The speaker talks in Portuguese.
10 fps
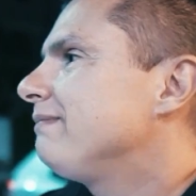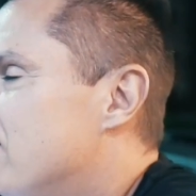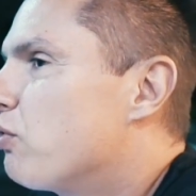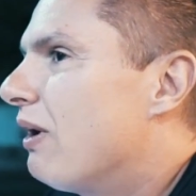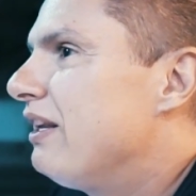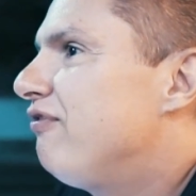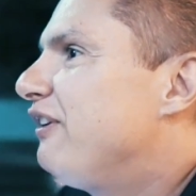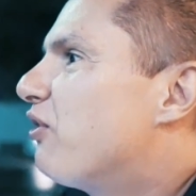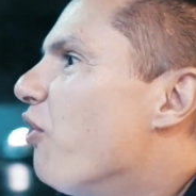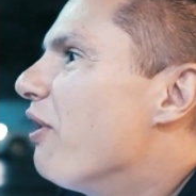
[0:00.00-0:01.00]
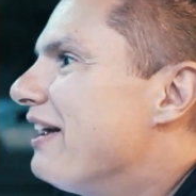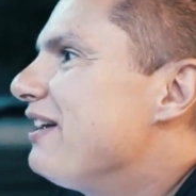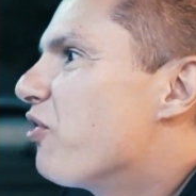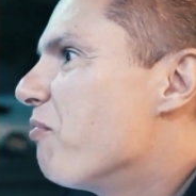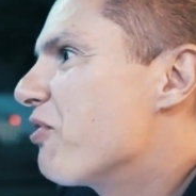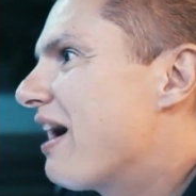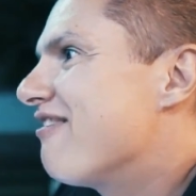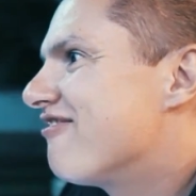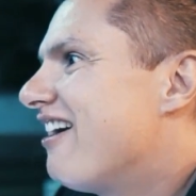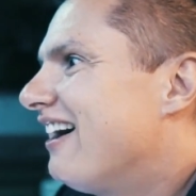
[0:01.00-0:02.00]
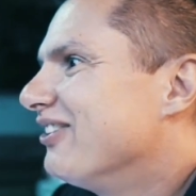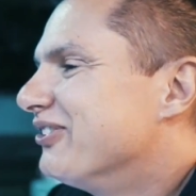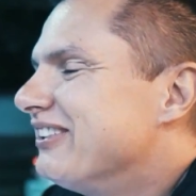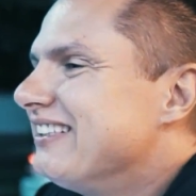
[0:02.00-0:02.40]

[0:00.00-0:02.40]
Se qualificou aí como cavalo